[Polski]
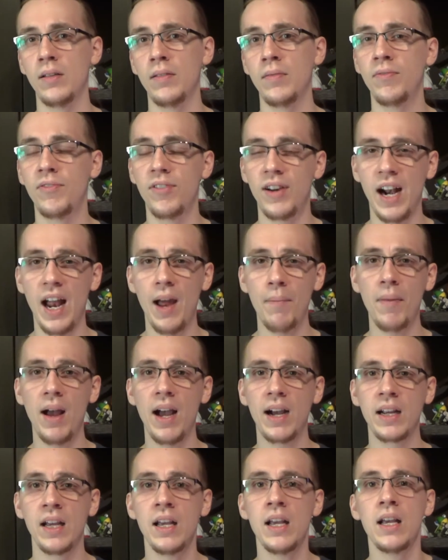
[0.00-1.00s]
w
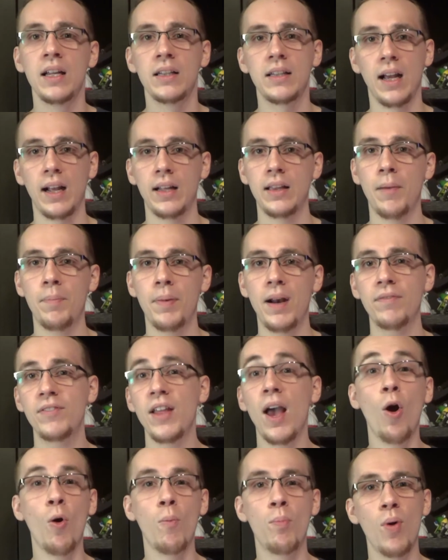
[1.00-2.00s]
ramach tak
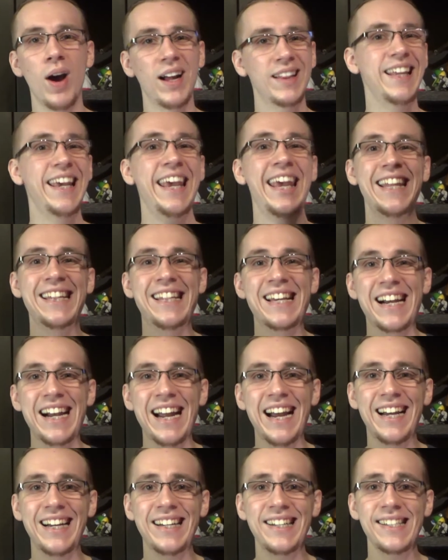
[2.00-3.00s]
naprawdę opłaty
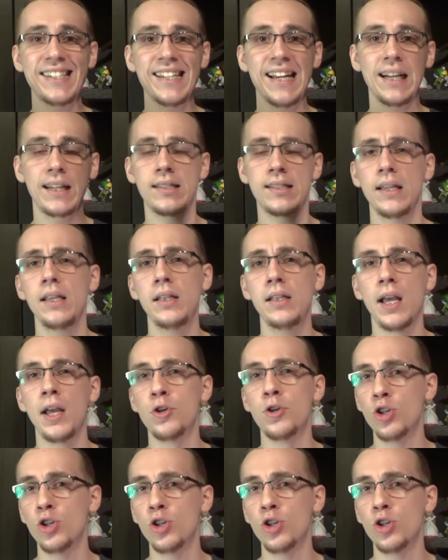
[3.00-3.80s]
transakcyjnej.